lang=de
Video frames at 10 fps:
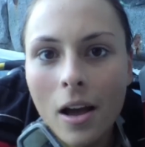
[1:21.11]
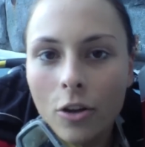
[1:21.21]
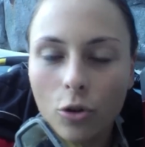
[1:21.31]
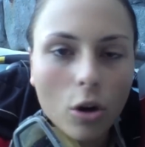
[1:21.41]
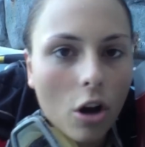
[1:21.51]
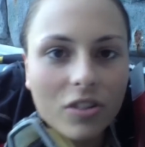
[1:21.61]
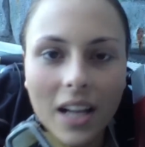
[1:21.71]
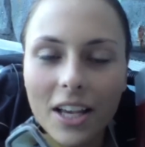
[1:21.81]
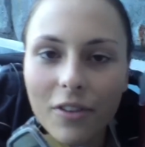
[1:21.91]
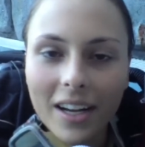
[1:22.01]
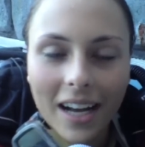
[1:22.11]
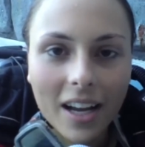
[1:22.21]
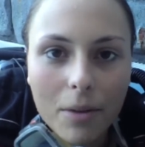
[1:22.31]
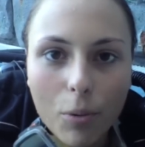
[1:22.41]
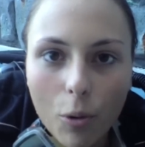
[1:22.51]
Druckausgleich war gar
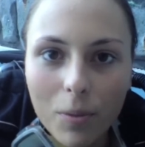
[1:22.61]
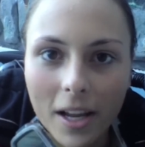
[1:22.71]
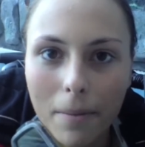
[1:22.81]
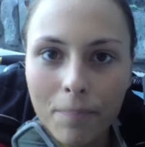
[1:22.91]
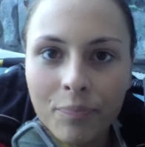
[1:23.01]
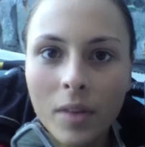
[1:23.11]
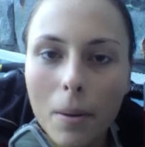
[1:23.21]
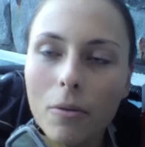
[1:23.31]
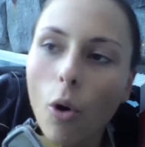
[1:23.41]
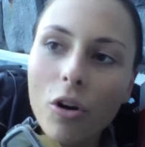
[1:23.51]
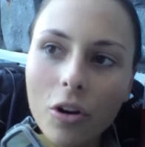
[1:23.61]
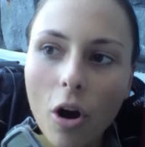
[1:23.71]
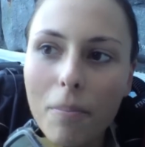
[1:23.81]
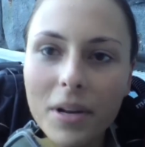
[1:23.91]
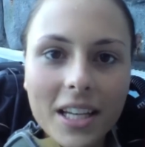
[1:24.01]
kein Problem.
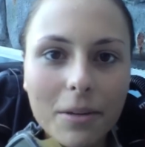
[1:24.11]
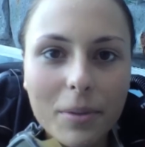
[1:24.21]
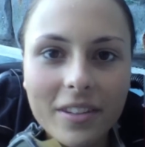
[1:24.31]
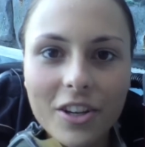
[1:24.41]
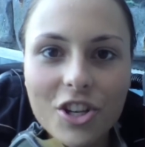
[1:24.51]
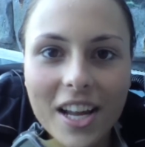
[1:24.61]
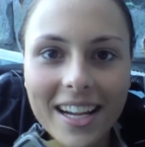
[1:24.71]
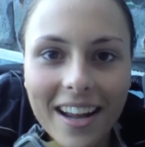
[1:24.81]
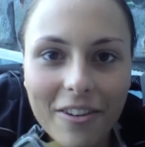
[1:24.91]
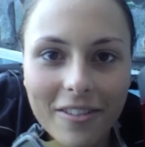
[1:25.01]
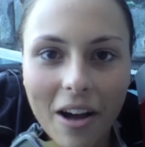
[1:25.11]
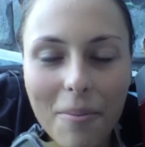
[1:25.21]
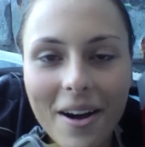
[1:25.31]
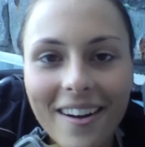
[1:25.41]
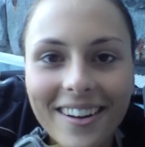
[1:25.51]
Hochgekommen bin ich ein bisschen schnell dann,
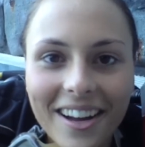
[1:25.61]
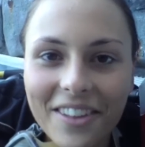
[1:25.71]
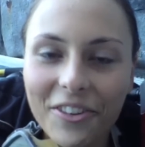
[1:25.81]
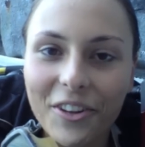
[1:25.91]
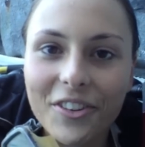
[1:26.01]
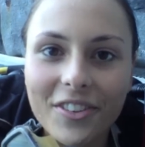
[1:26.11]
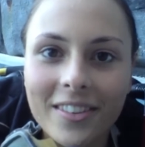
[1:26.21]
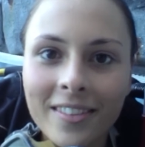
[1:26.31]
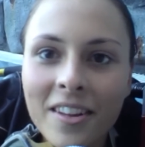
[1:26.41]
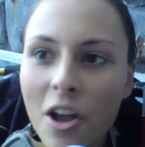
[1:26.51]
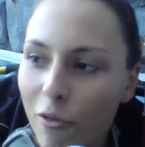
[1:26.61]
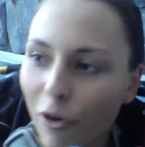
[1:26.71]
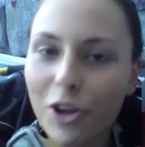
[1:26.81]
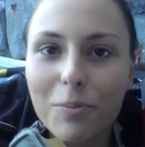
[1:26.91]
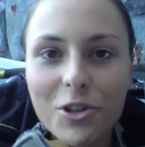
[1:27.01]
aber äh, ansonsten
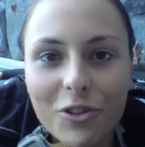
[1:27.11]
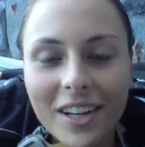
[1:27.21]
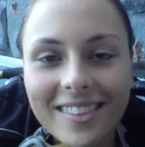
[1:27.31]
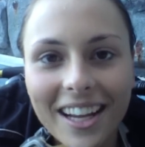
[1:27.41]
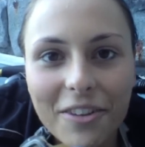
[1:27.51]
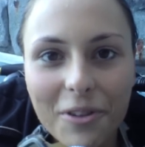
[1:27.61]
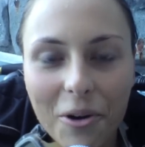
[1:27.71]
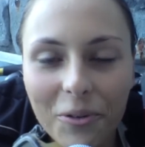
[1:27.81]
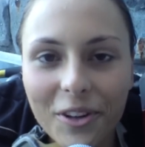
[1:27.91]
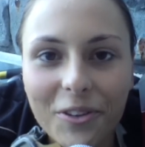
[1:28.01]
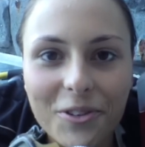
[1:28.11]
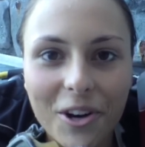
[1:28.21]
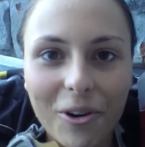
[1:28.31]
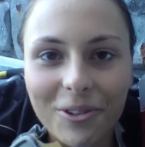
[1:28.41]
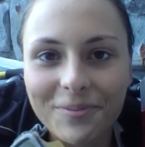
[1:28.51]
freue ich mich schon, jetzt gleich wieder runter zu
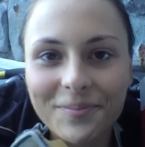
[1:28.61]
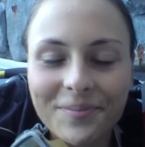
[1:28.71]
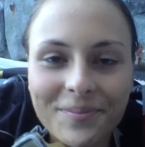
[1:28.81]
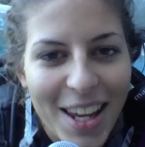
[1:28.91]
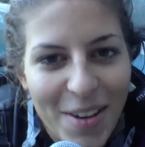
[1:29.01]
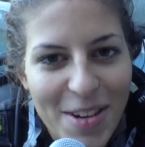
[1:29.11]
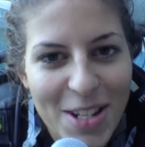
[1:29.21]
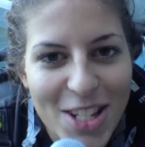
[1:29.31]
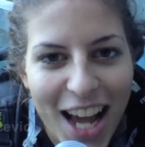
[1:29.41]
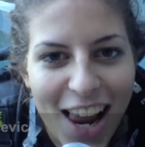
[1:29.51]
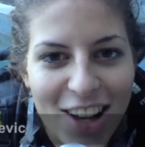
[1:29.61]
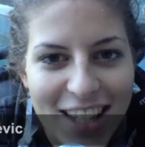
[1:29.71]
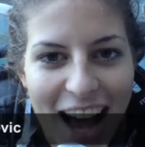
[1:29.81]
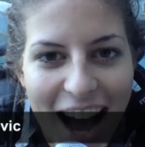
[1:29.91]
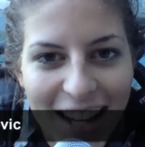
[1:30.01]
tauchen. Ja, ich bin total
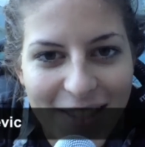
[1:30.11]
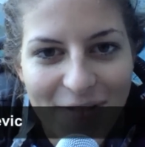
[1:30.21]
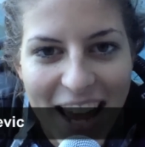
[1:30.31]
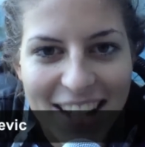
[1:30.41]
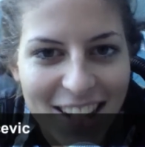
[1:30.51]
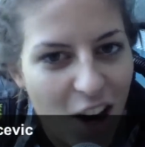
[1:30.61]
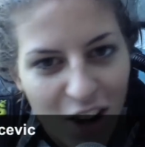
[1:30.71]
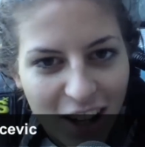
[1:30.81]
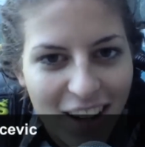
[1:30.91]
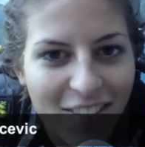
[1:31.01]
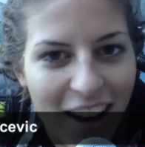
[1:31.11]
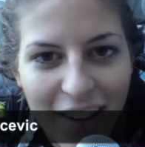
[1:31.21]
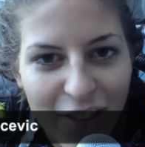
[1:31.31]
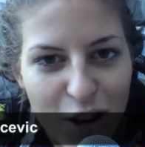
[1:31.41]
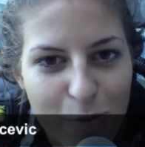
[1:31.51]
außer Atem. Der erste Tauchgang
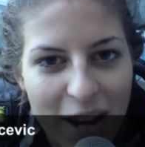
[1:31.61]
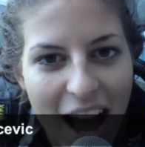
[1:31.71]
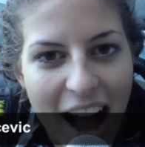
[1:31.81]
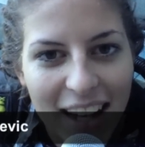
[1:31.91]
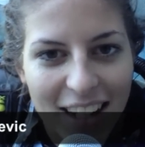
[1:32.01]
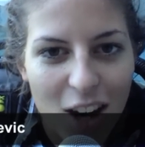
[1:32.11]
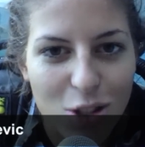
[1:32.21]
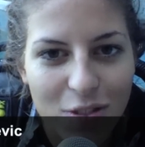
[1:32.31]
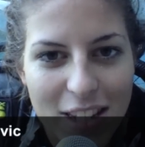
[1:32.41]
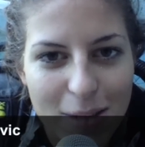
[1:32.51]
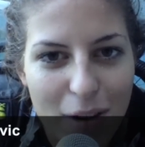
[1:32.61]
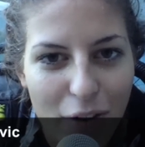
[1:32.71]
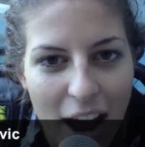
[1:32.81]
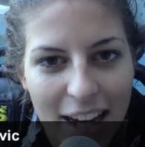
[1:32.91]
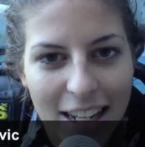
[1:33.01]
war phänomenal, genauso wie ich es mir
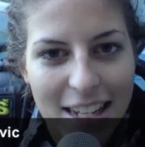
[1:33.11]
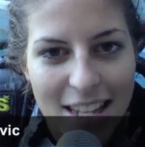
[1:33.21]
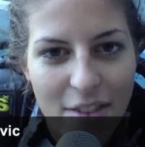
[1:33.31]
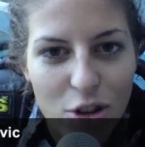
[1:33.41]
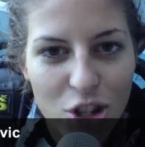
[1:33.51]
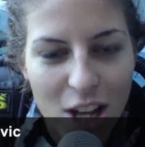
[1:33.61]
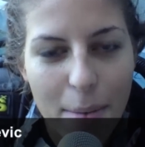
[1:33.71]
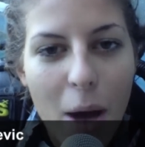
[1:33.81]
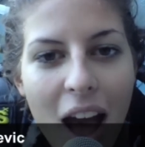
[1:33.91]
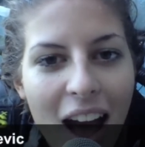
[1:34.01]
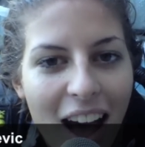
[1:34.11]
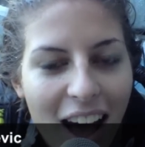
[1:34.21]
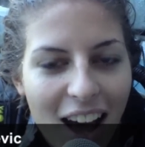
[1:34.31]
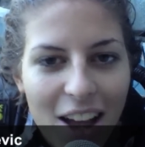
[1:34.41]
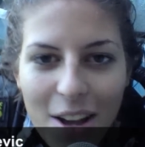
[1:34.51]
eigentlich erwünscht habe.
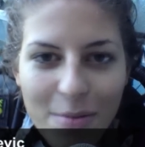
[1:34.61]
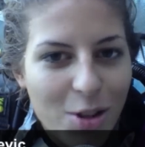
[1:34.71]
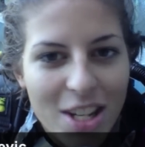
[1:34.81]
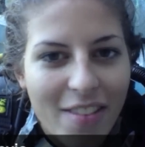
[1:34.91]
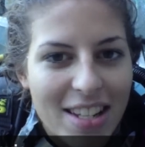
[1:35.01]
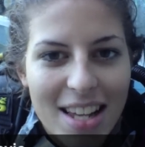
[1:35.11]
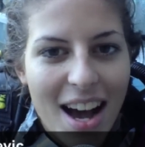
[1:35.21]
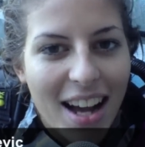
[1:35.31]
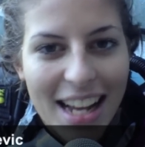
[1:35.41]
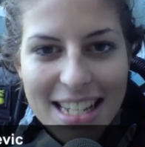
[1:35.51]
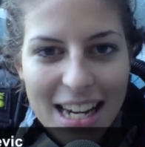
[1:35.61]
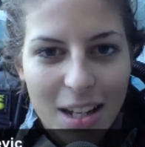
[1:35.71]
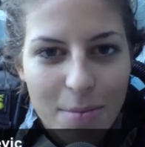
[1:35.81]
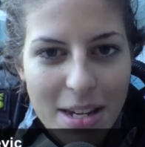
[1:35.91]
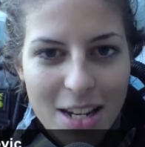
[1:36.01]
Ähm, unter Wasser ganz
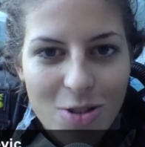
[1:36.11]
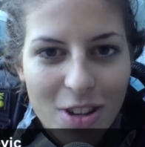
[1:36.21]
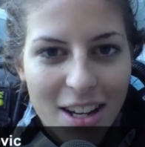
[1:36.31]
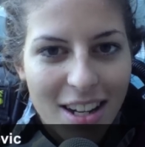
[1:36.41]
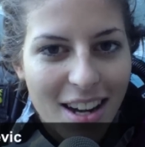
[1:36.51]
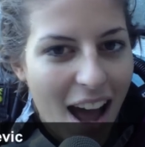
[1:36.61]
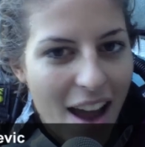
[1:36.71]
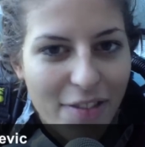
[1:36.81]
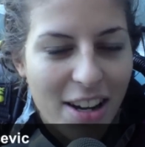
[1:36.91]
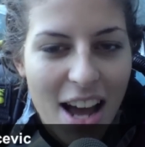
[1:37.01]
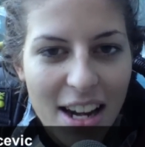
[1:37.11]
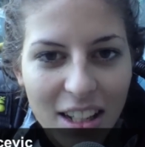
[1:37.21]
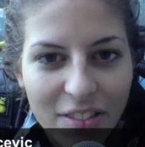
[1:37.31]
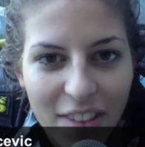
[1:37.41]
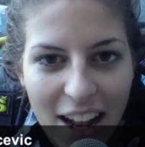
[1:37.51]
andere Bedingungen, einfach eine
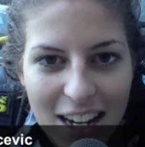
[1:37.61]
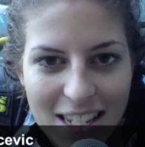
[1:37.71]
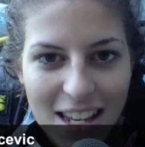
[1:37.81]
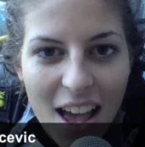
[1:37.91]
andere Welt,